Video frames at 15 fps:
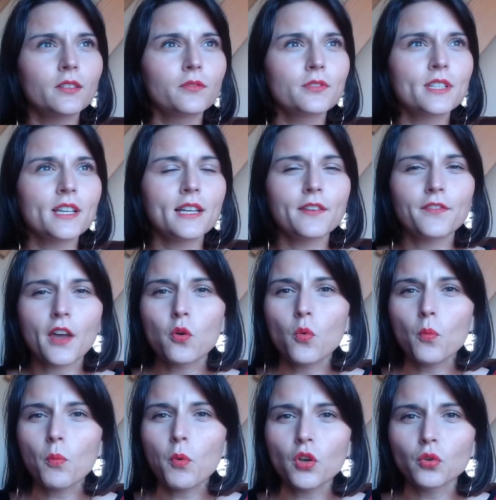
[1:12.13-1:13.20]
vous allez faire
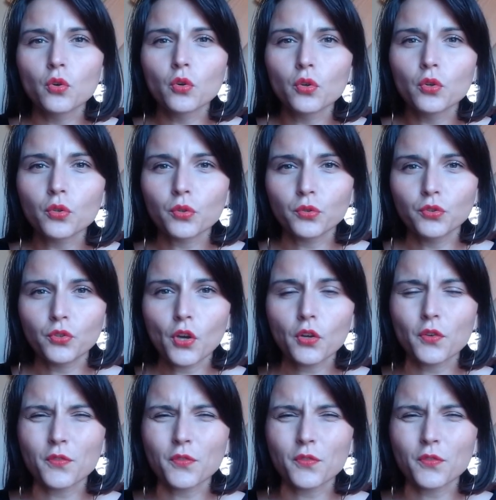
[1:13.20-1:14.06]
comprendre aux recruteurs